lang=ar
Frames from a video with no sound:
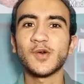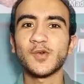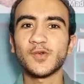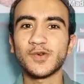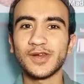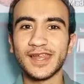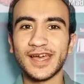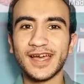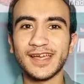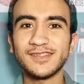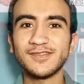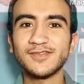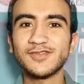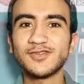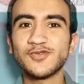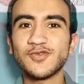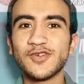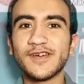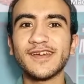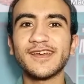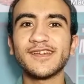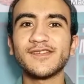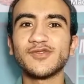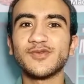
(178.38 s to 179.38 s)
واللي عنده
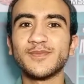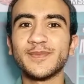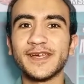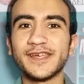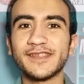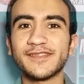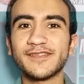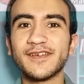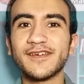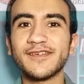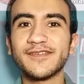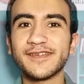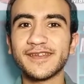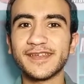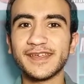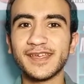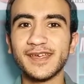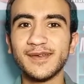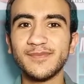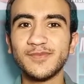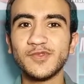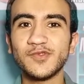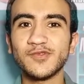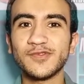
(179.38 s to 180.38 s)
سؤال ومحتار
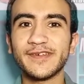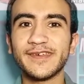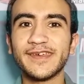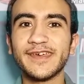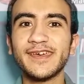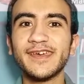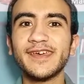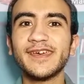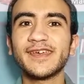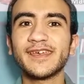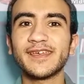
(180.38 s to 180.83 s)
اجابته ايه